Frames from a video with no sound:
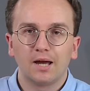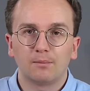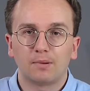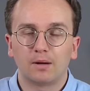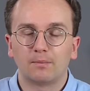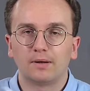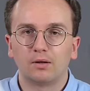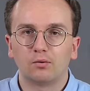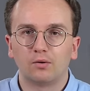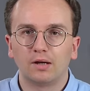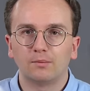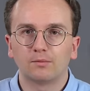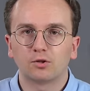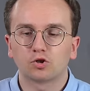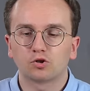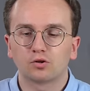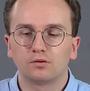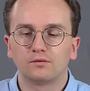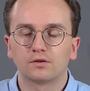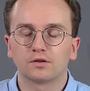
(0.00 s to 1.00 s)
per PoE mit
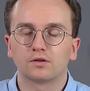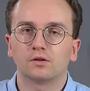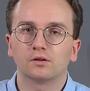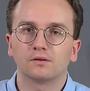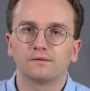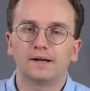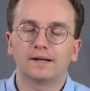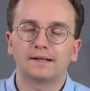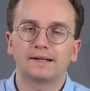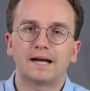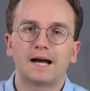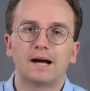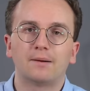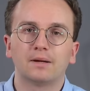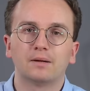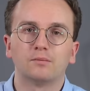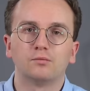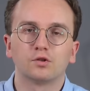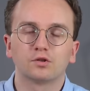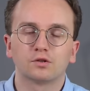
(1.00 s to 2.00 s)
Strom versorgt werden, aber
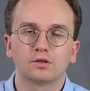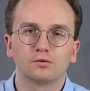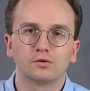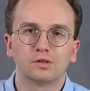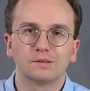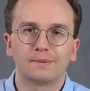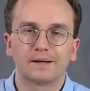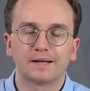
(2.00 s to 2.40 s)
ihr müsst natürlich